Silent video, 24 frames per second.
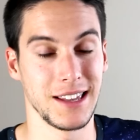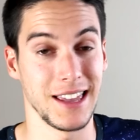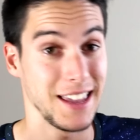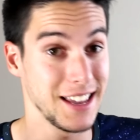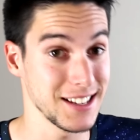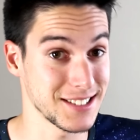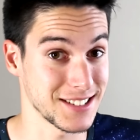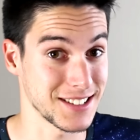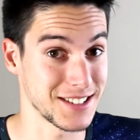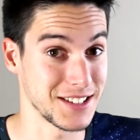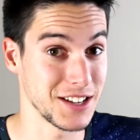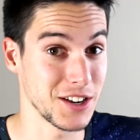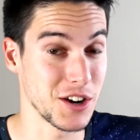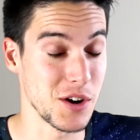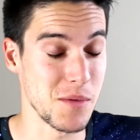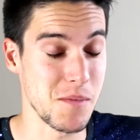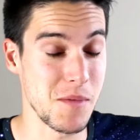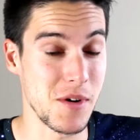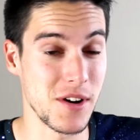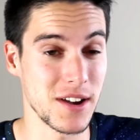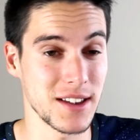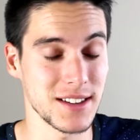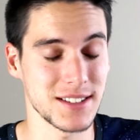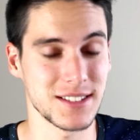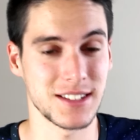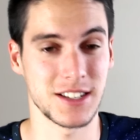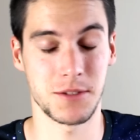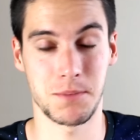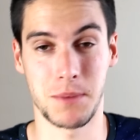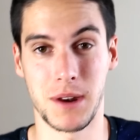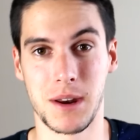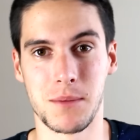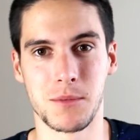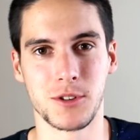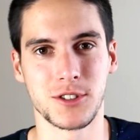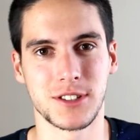es así como es,
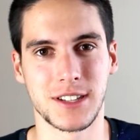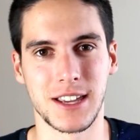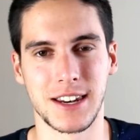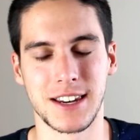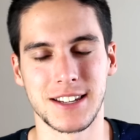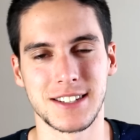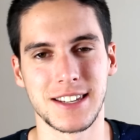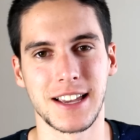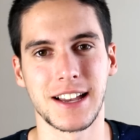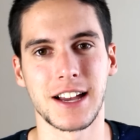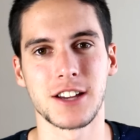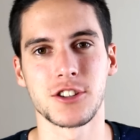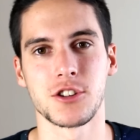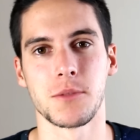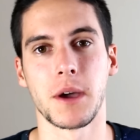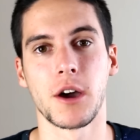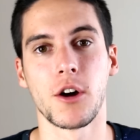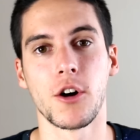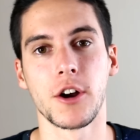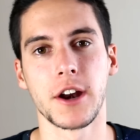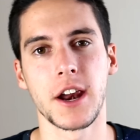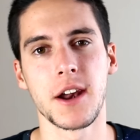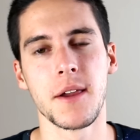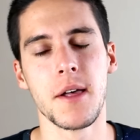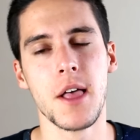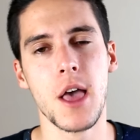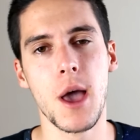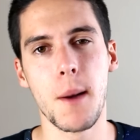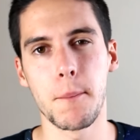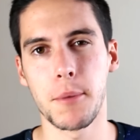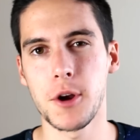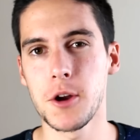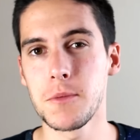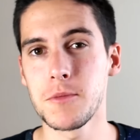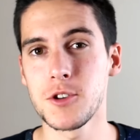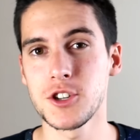esperemos que en ese caso mejoren,
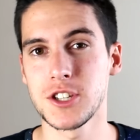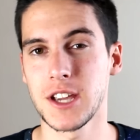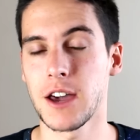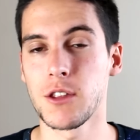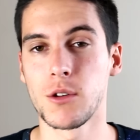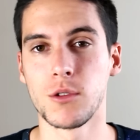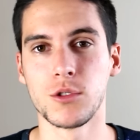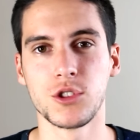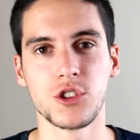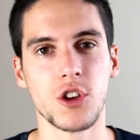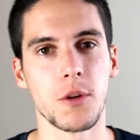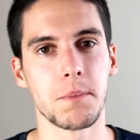pero hemos llegado a un